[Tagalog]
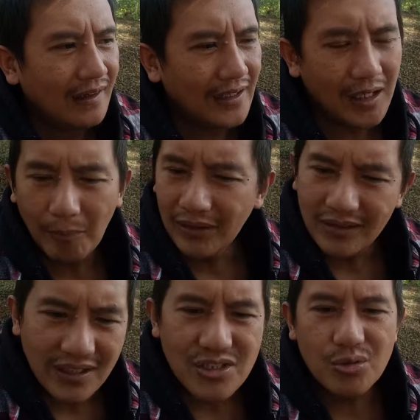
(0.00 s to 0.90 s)
Adamant
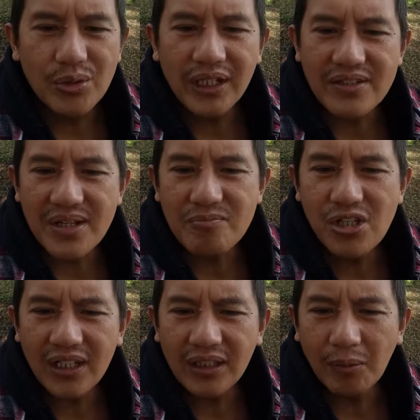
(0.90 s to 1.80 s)
history nga
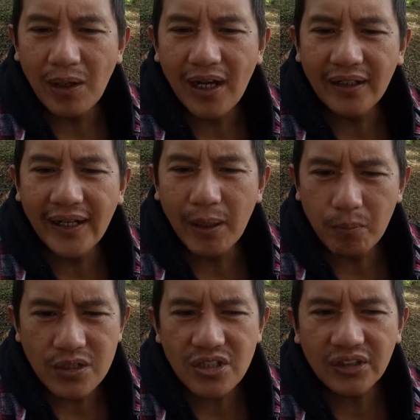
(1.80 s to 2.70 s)
subject na mahaan nga
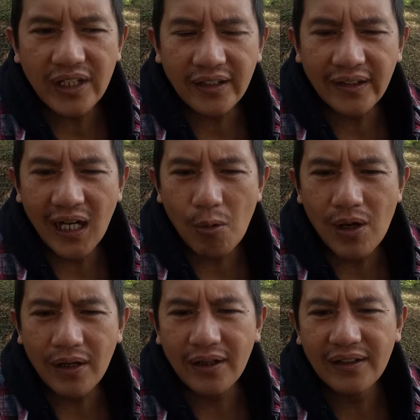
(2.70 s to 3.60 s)
naipresentan nga
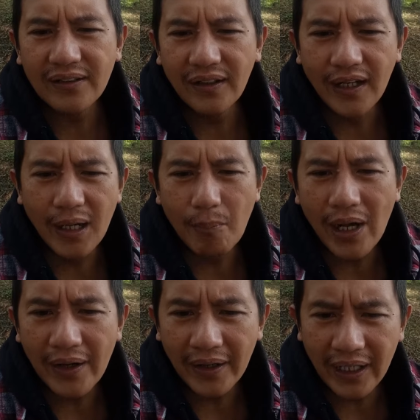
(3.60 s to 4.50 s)
nalawag.
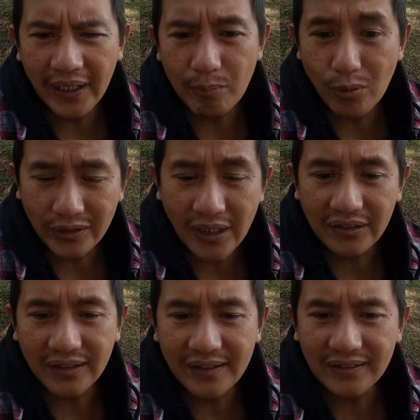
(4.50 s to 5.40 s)
banag nga
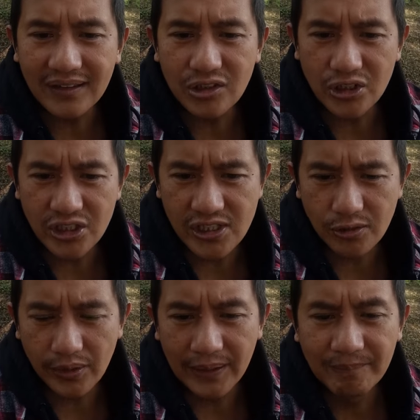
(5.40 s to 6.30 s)
importante iti church
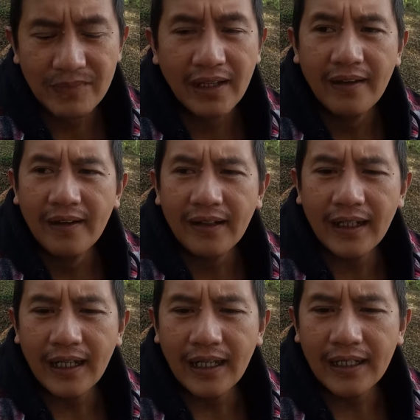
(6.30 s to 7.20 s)
history.
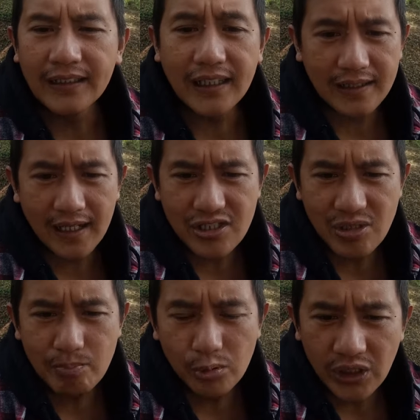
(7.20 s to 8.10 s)
Nga itatanga
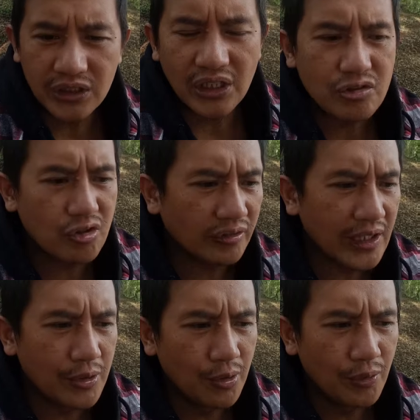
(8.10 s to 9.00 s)
chimpo intention
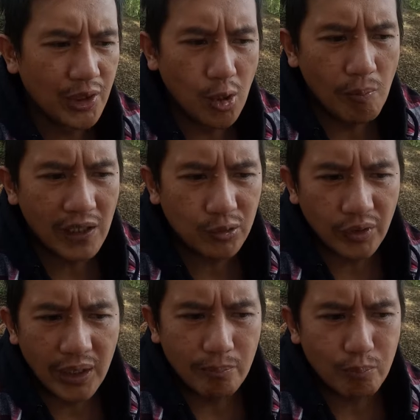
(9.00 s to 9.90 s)
tayo, we go back to
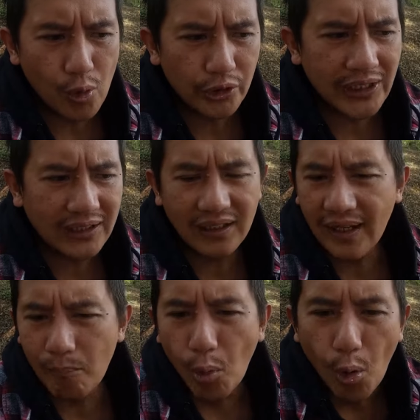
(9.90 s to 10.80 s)
the important
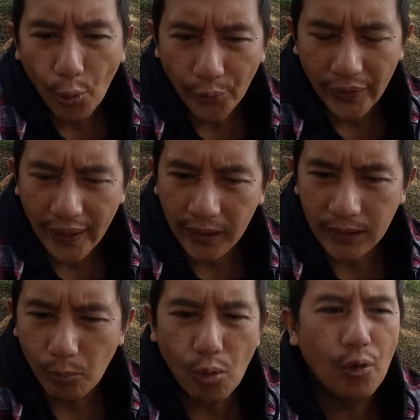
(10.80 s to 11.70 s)
nga muhon, dagiti
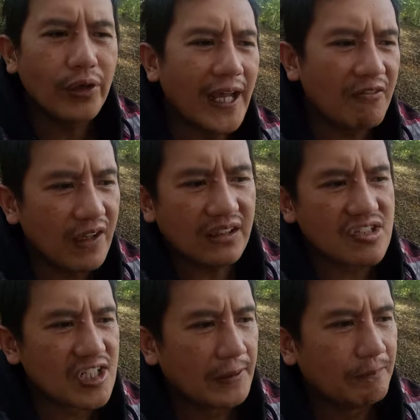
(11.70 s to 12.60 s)
muhon nga
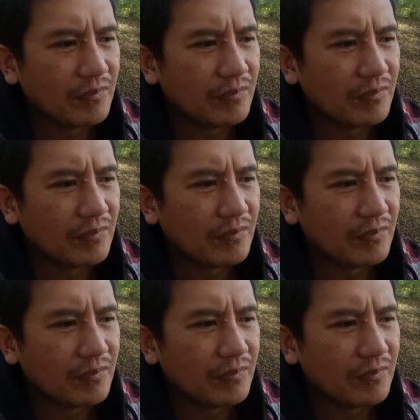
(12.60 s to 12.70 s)
events.